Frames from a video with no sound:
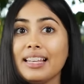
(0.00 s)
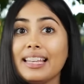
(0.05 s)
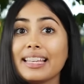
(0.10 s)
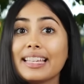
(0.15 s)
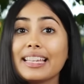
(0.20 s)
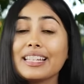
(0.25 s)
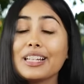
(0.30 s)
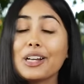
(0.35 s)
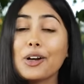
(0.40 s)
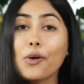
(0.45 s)

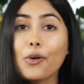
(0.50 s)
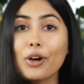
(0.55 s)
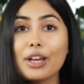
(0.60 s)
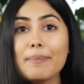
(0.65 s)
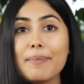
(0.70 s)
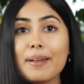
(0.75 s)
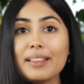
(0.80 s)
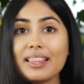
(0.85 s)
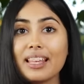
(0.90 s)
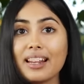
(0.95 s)
लेकिन
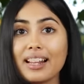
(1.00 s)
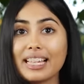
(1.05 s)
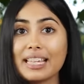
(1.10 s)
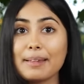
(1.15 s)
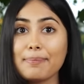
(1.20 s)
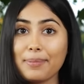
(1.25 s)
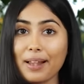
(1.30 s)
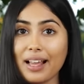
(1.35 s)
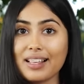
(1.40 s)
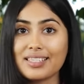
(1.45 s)
कोई भी तरह
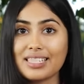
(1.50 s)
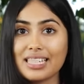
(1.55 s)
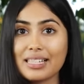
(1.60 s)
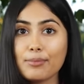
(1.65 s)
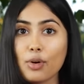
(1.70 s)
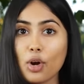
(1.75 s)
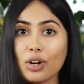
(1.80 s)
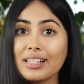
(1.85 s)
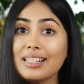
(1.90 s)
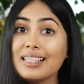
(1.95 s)
की
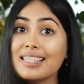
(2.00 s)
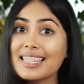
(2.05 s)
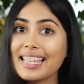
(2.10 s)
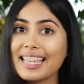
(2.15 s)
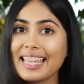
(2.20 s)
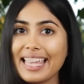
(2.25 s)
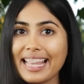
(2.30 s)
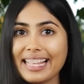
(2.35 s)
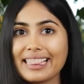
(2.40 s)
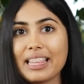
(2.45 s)
प्लास्टिक बॉटल्स
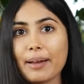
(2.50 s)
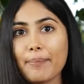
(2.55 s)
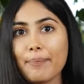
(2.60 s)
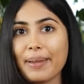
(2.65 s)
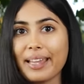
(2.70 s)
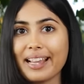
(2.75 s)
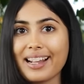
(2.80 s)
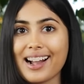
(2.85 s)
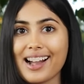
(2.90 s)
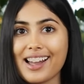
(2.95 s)
एकदम
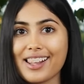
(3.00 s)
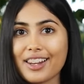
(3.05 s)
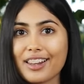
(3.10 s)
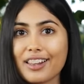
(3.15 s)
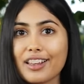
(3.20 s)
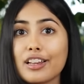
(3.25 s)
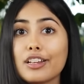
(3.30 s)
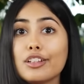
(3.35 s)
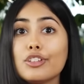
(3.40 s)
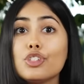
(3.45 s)
बेकार
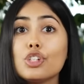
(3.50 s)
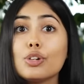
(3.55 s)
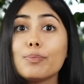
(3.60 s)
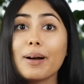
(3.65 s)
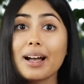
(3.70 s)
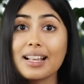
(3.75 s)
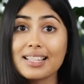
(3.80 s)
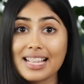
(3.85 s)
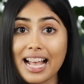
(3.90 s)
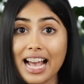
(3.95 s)
जो
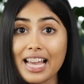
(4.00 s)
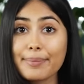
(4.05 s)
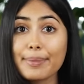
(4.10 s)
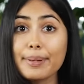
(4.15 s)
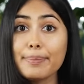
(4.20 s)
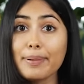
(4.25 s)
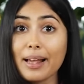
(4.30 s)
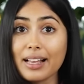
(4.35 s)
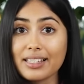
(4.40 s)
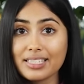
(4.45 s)
बाज़ार
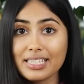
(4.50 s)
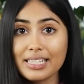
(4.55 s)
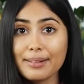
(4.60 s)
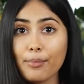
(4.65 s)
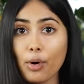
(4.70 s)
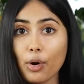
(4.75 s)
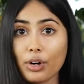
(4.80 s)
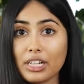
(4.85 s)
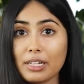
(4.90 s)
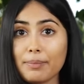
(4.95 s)
में
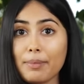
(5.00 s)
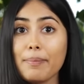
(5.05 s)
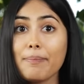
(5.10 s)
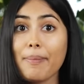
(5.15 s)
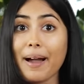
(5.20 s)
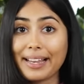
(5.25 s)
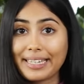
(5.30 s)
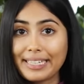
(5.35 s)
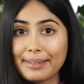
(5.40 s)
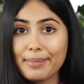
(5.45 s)
प्लास्टिक बॉटल में
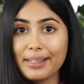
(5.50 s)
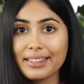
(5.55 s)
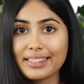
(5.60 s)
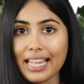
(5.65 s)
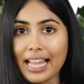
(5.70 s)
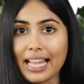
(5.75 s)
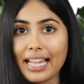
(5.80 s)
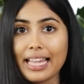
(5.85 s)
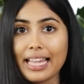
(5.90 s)
पानी मिलता